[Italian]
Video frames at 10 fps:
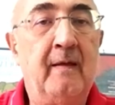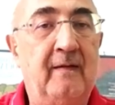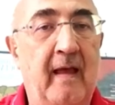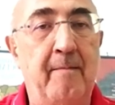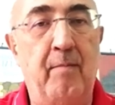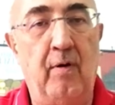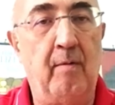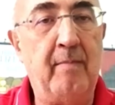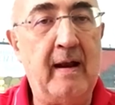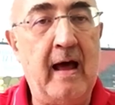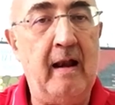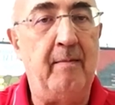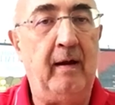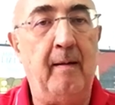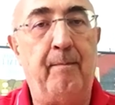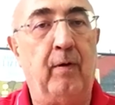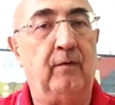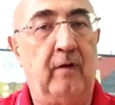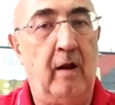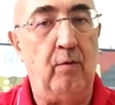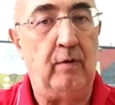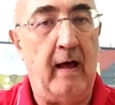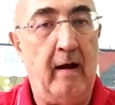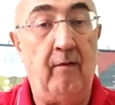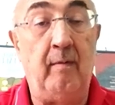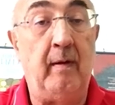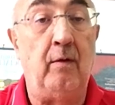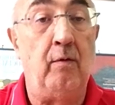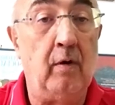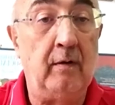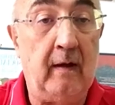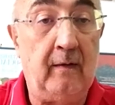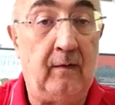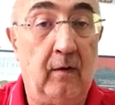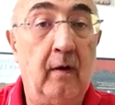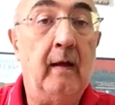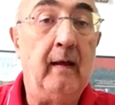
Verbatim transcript: sembrano banali ma che possono aiutare, ovviamente in un contesto